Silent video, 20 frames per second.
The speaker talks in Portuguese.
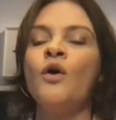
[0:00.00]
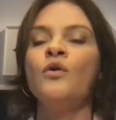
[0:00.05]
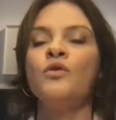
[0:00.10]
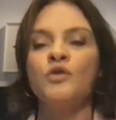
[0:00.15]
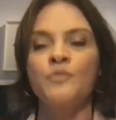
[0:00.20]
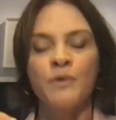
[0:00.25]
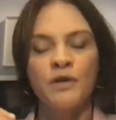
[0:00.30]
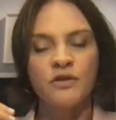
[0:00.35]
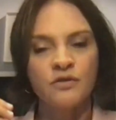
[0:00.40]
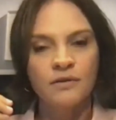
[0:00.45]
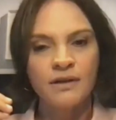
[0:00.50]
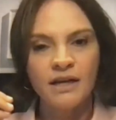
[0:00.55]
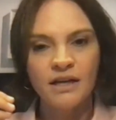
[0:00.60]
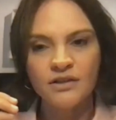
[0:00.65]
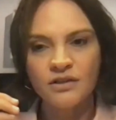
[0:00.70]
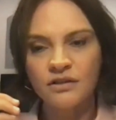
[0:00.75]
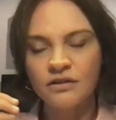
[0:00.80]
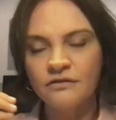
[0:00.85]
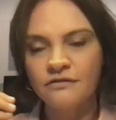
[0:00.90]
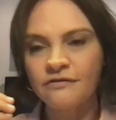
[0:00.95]
os
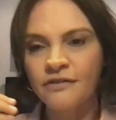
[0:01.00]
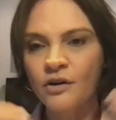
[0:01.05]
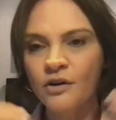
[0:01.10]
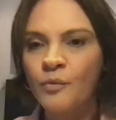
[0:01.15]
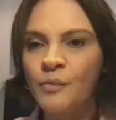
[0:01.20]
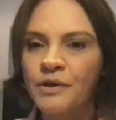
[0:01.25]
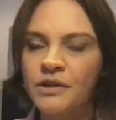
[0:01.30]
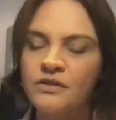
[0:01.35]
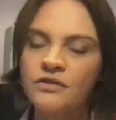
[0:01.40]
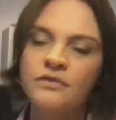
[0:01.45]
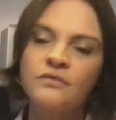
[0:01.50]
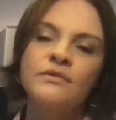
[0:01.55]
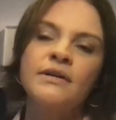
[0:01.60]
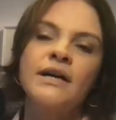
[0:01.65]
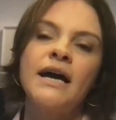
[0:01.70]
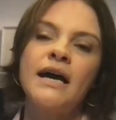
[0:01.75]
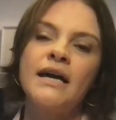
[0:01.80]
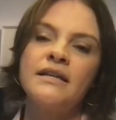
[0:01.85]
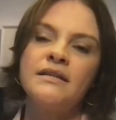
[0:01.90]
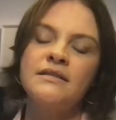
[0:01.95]
personagens vão para esses
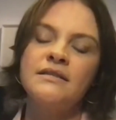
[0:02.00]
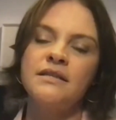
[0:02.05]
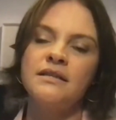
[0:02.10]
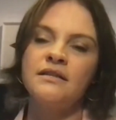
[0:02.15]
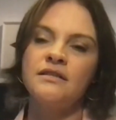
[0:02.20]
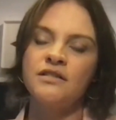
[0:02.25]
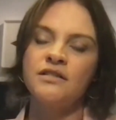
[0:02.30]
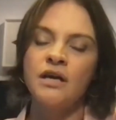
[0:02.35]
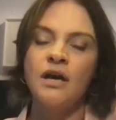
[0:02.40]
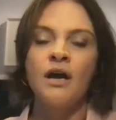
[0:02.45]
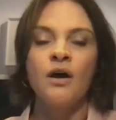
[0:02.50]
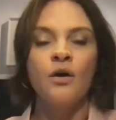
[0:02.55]
lugares, eles